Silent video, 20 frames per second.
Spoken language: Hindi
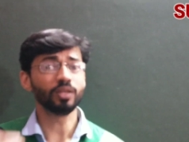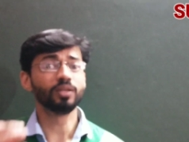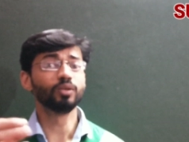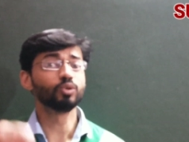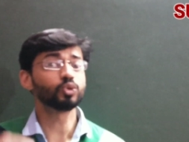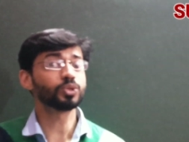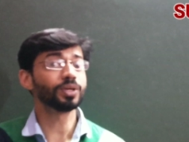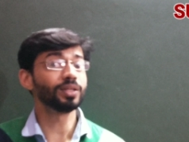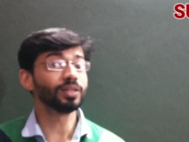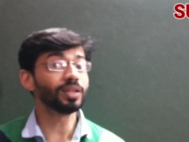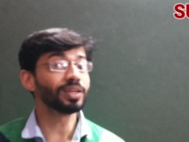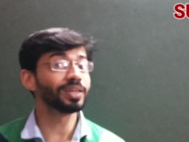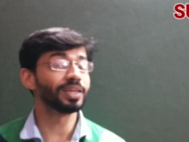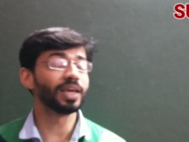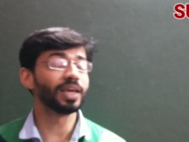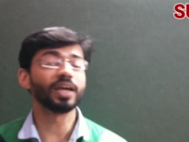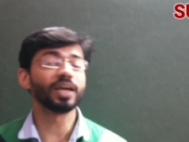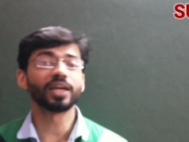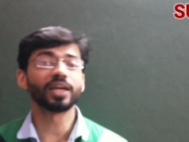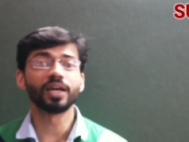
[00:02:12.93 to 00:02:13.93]
कि उसके अंदर
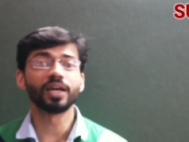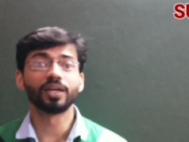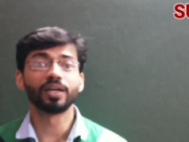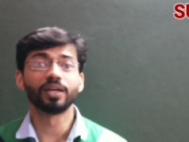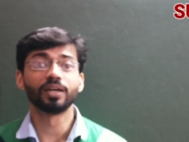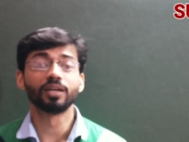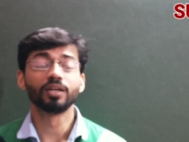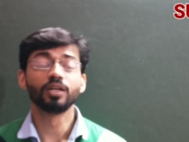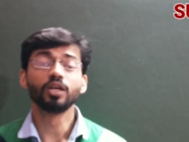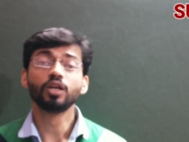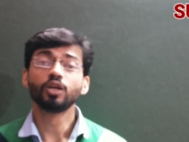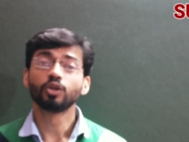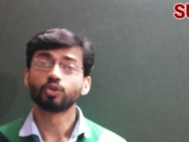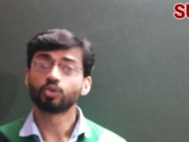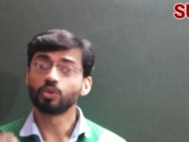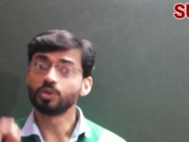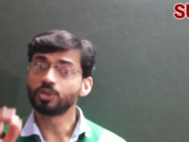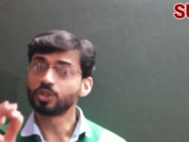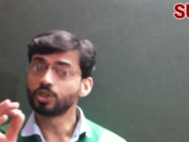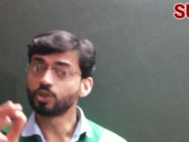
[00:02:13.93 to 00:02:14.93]
क्या क्या है
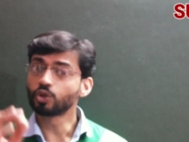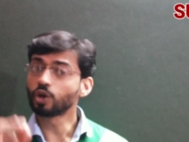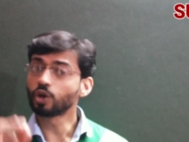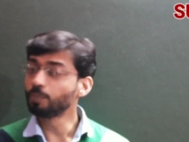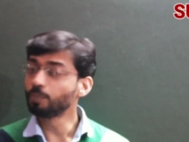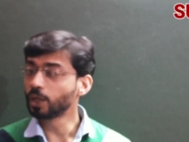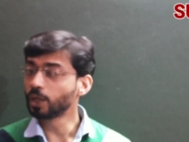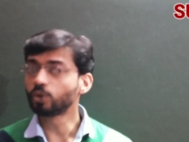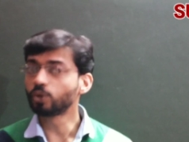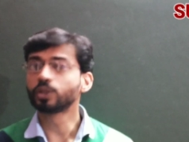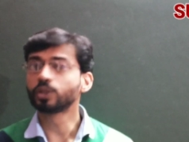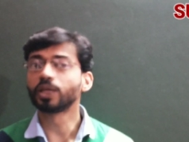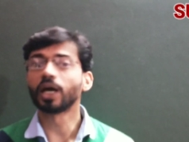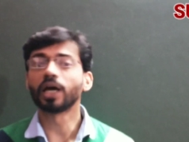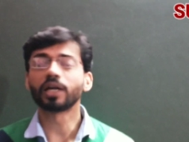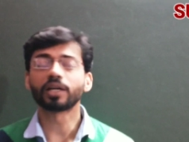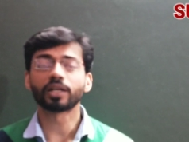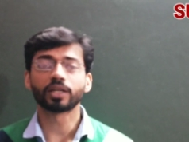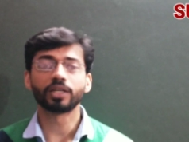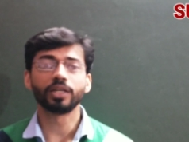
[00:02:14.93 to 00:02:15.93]
तो इन चीज़ों का बिल्कुल
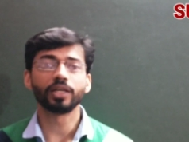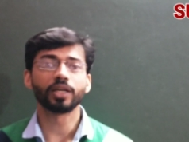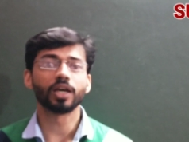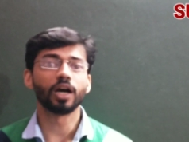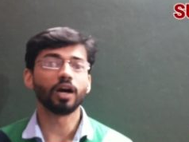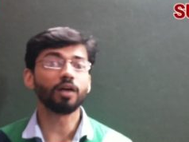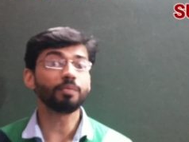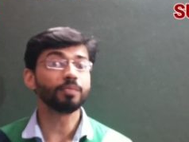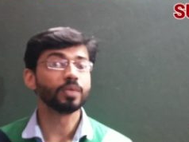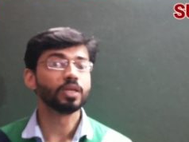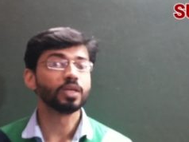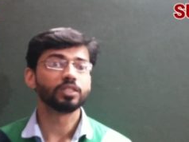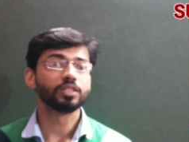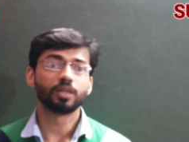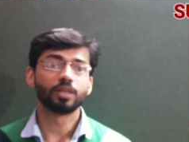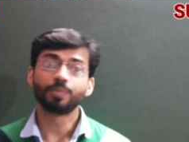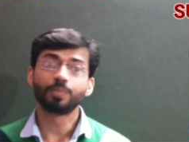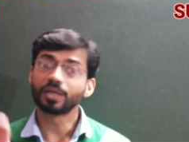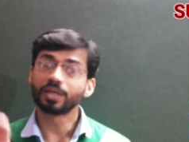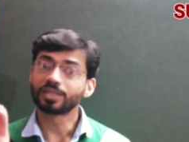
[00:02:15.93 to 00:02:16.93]
ध्यान रखिएगा आप
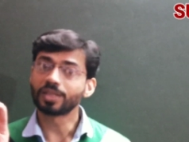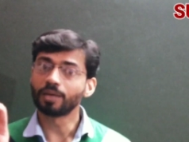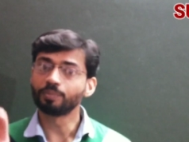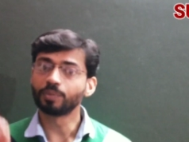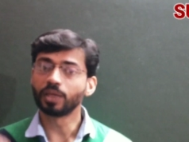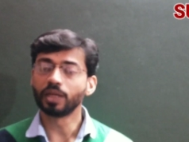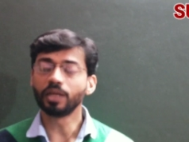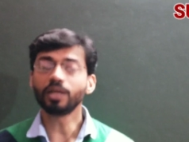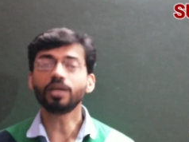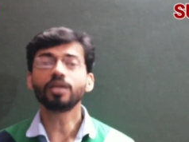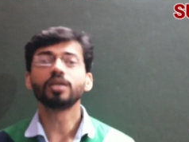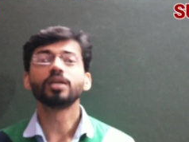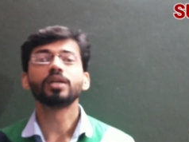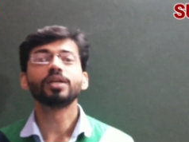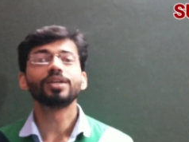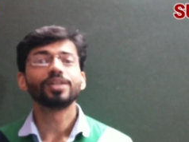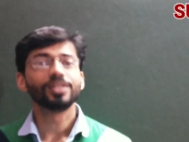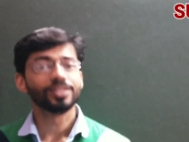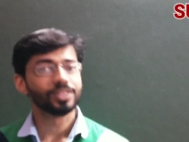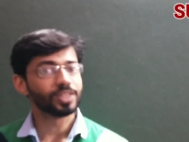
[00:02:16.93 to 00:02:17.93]
जब भी एग्ज़ाम देने
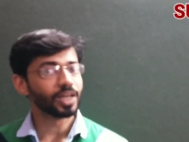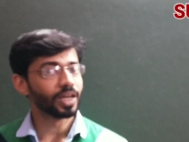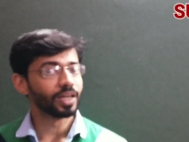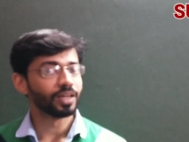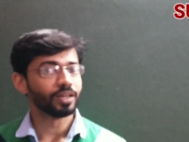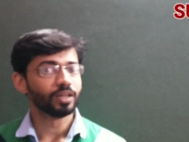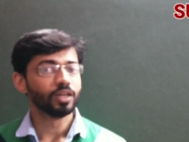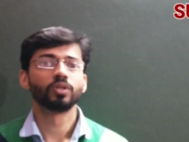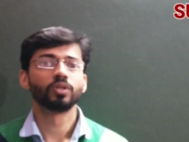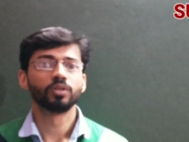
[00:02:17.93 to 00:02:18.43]
जाए